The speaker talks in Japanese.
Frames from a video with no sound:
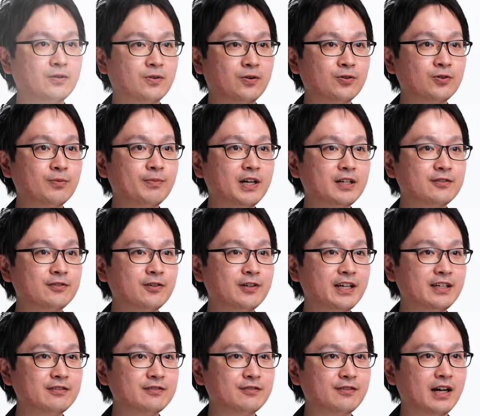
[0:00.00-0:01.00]
この
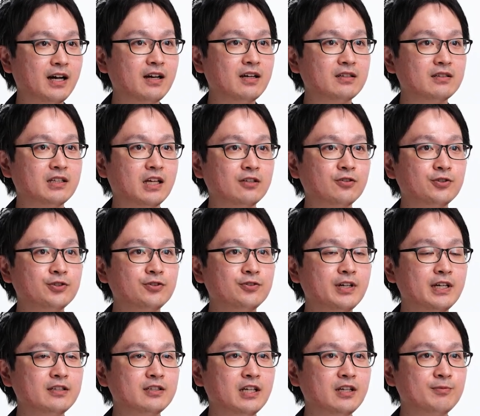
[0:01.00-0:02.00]
マクロレンズはナノ
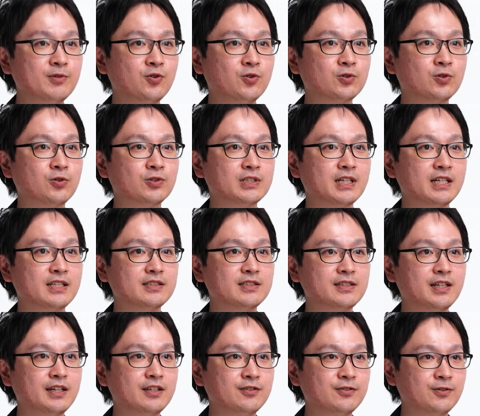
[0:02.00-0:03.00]
USM を搭載し
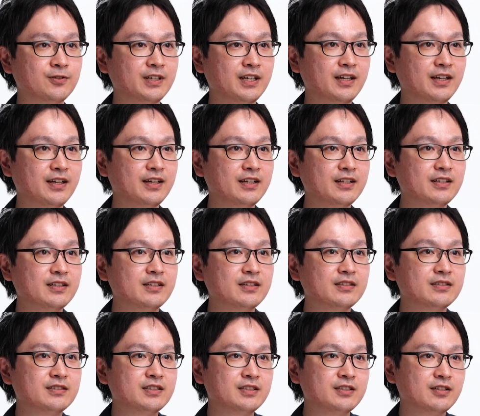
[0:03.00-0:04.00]
ているので
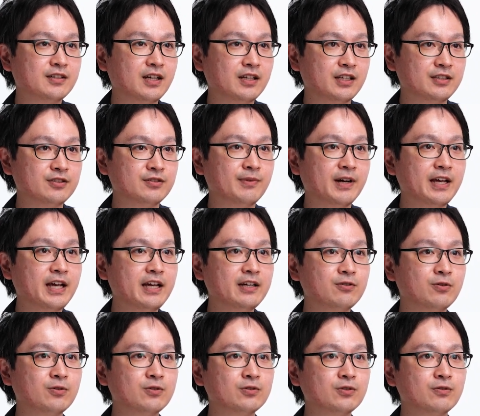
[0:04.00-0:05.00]
静かで素早い
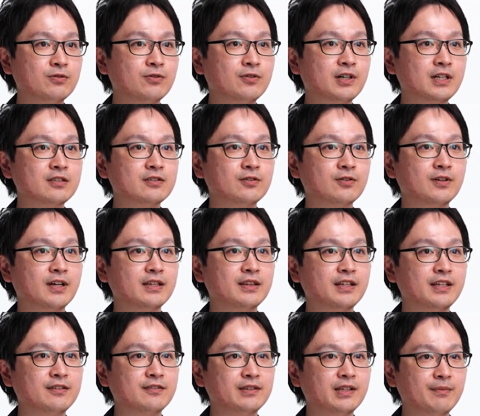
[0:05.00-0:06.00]
オートフォーカスとなっ
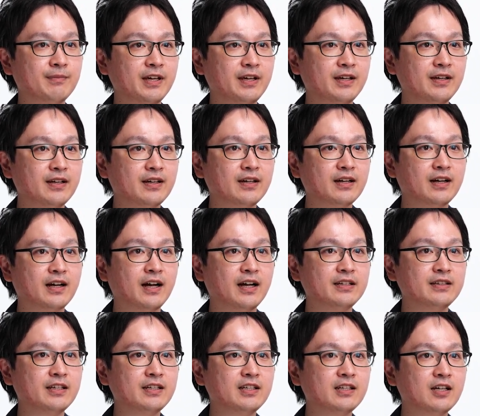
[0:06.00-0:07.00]
ているため
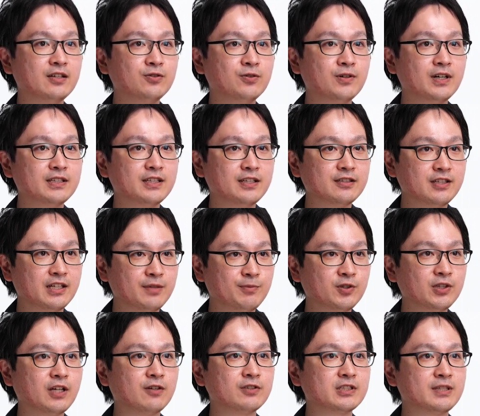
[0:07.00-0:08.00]
快適な動画撮影
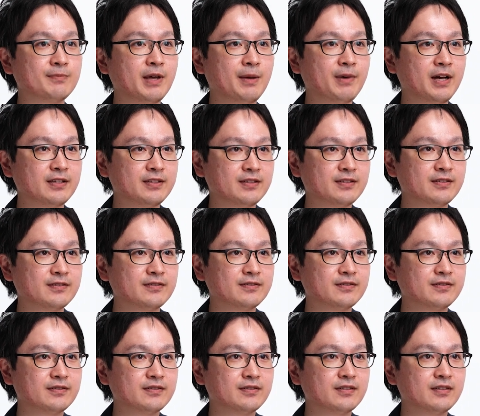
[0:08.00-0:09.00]
も楽しめます
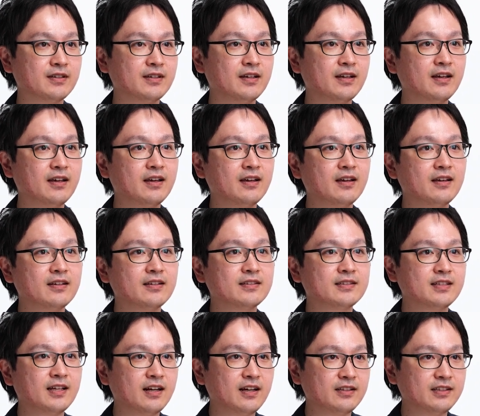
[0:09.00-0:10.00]

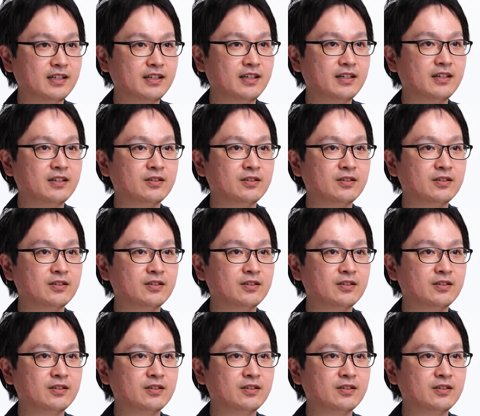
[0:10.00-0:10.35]
さらに